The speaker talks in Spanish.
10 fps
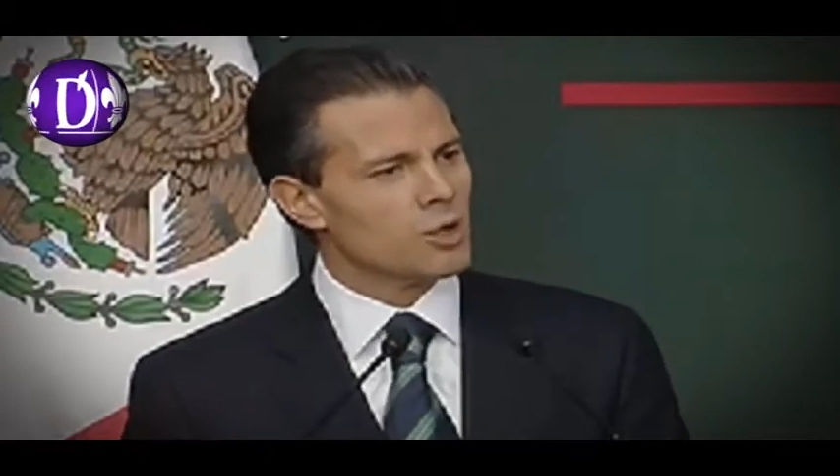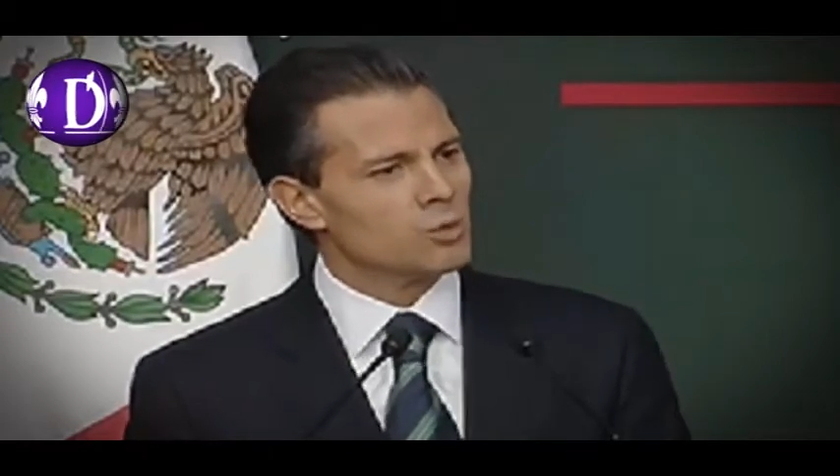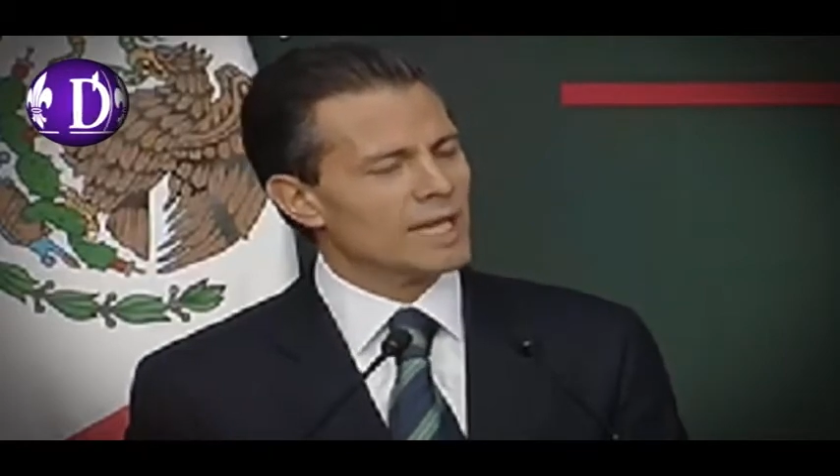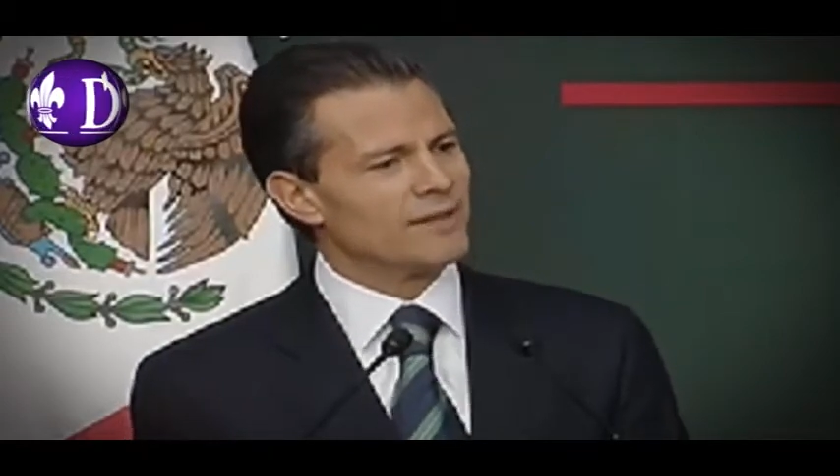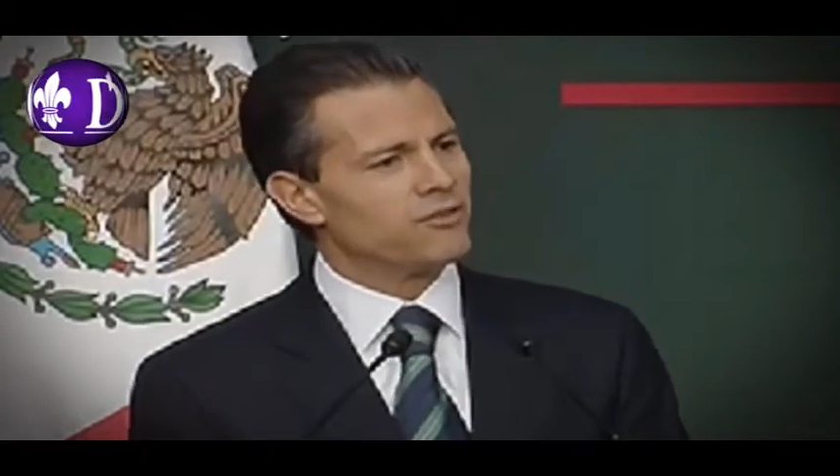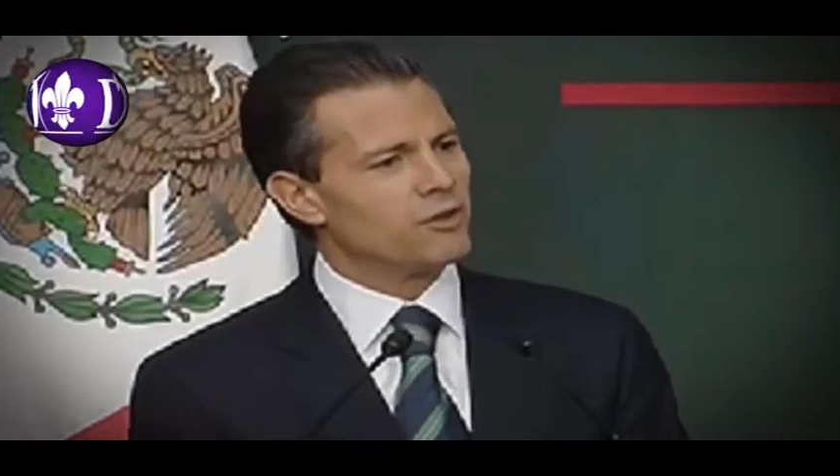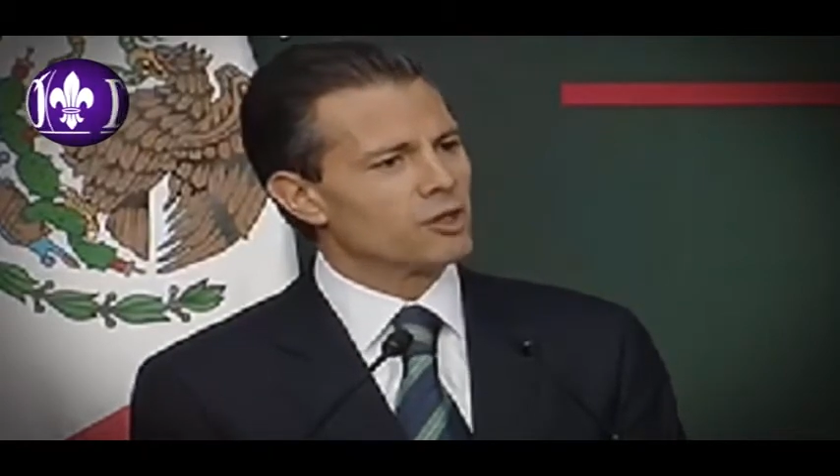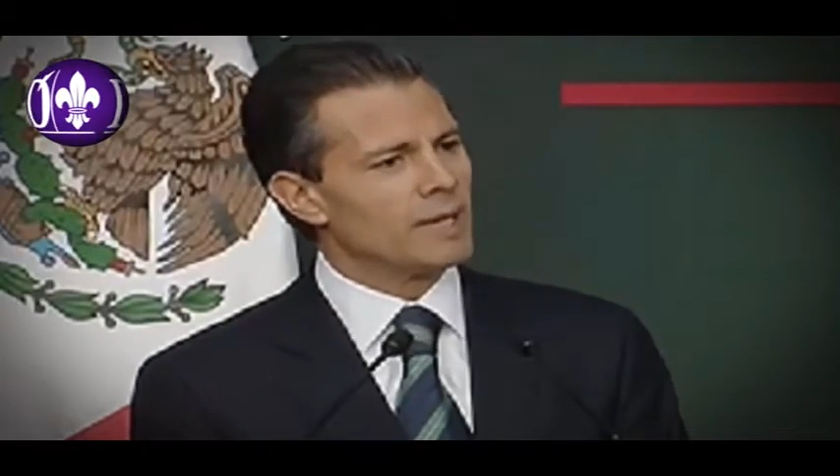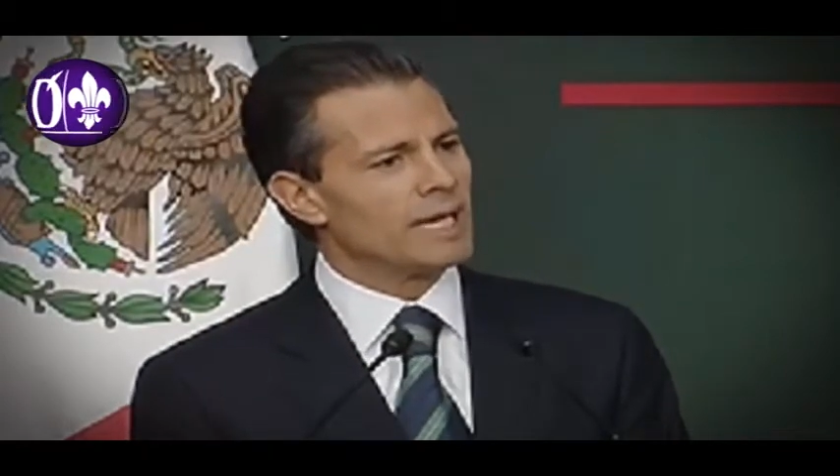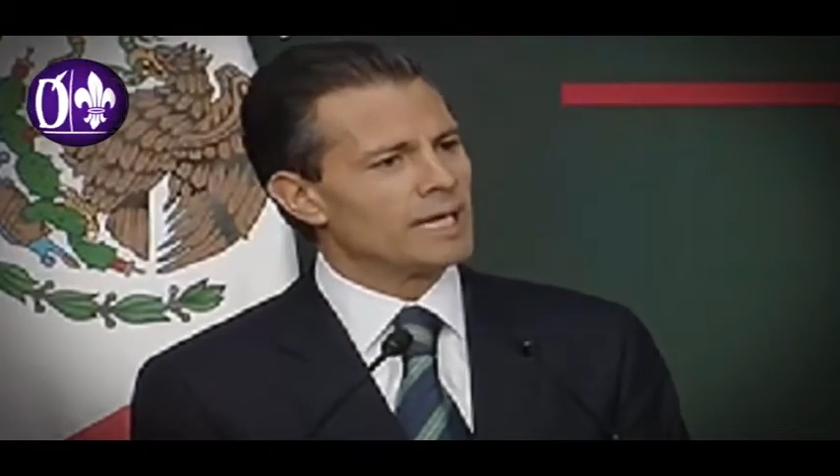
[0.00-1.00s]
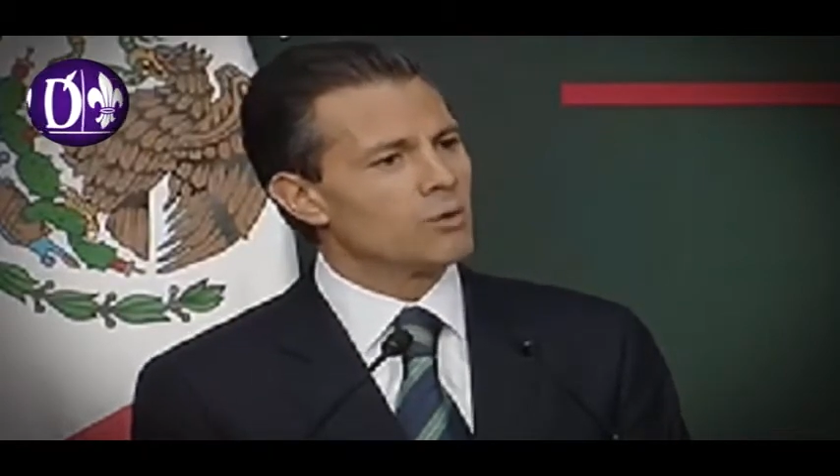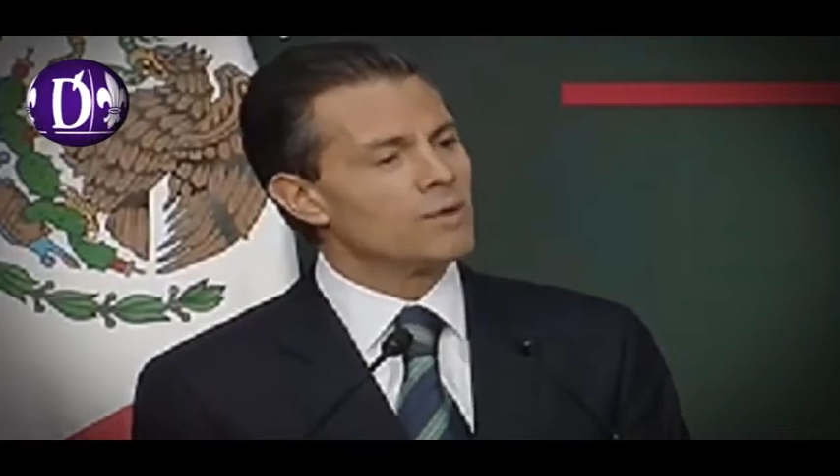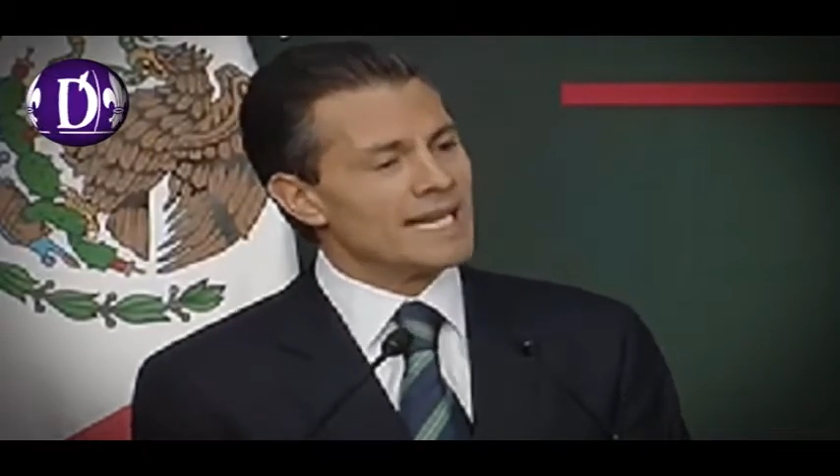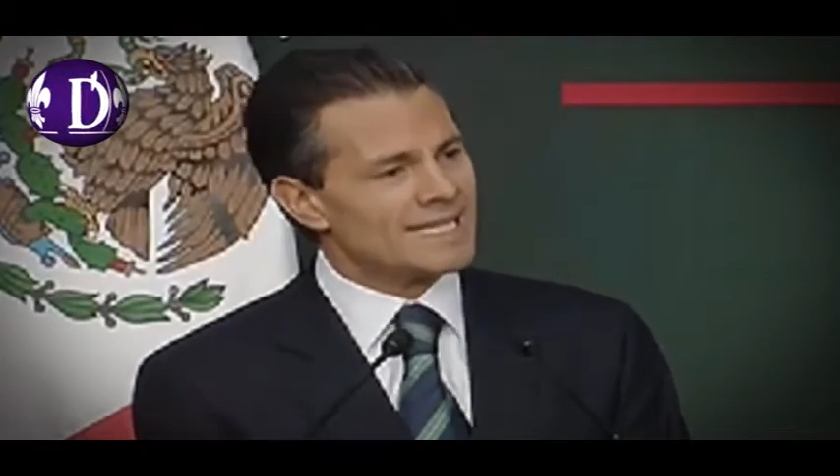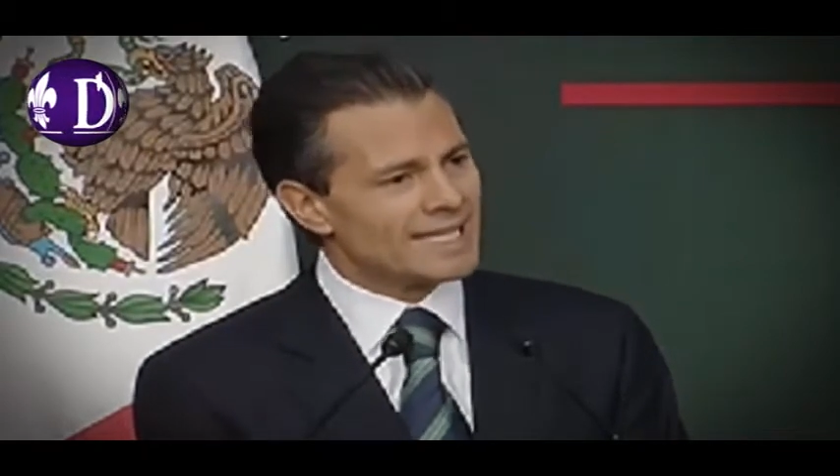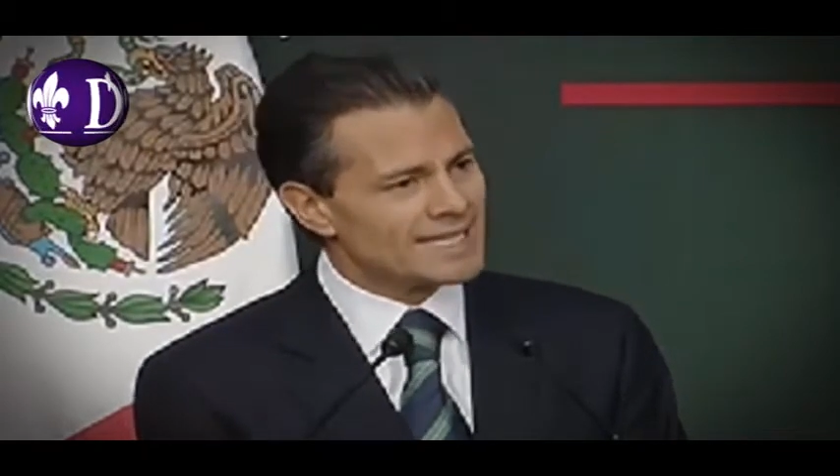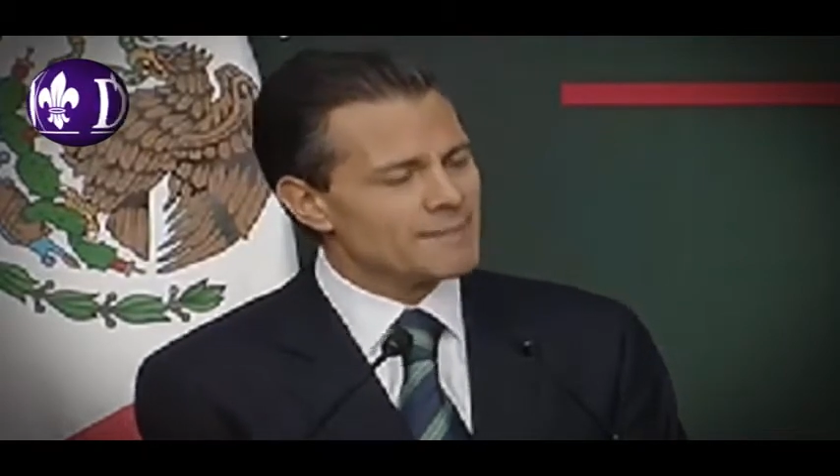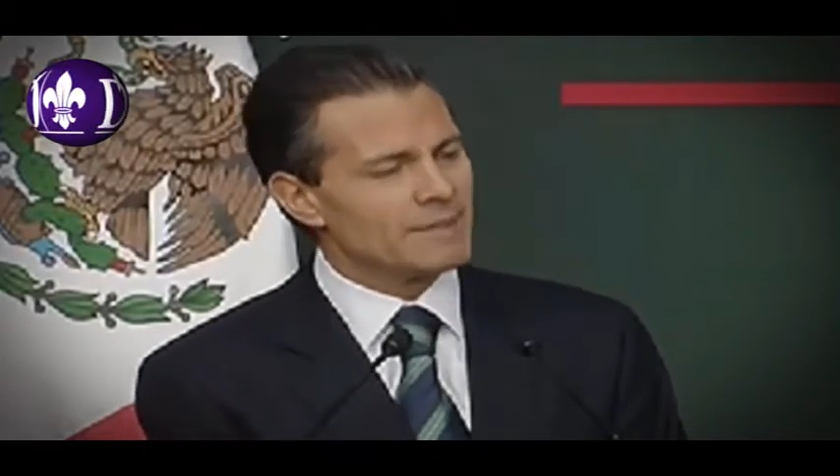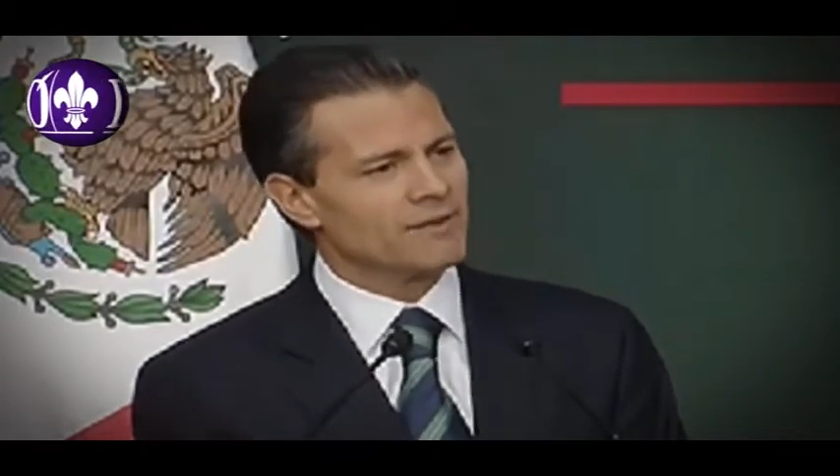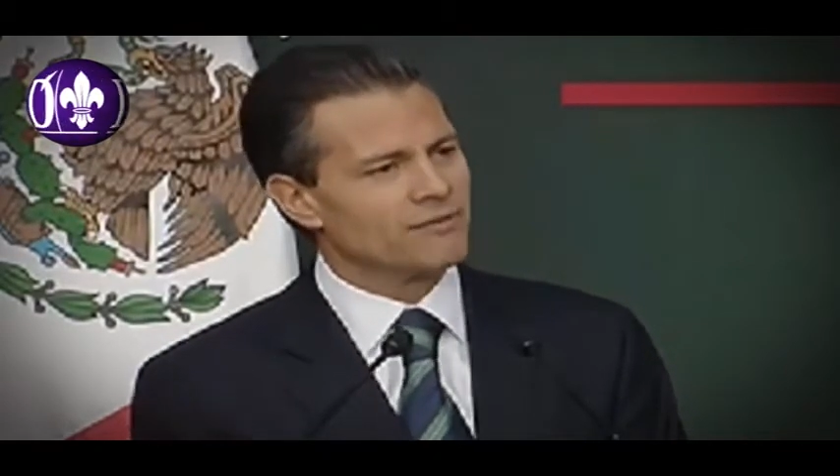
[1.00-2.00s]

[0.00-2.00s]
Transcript: una reforma, una iniciativa de